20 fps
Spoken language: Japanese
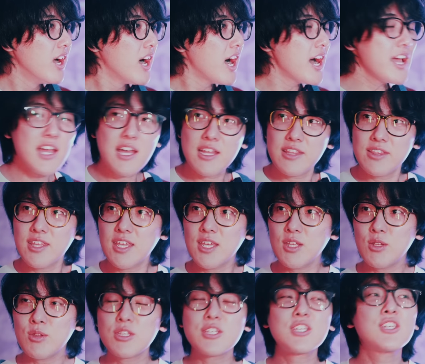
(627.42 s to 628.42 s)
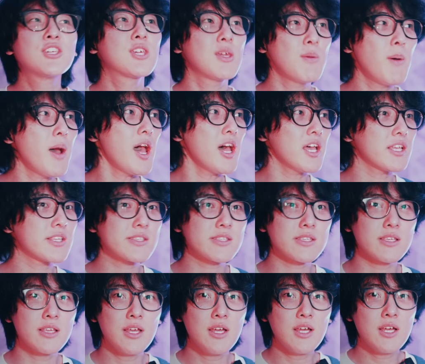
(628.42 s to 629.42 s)
流行っているって聞きま
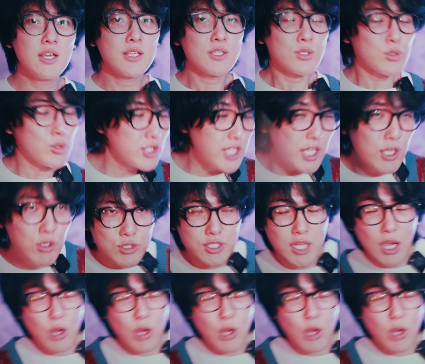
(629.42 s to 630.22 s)
す。すごい手口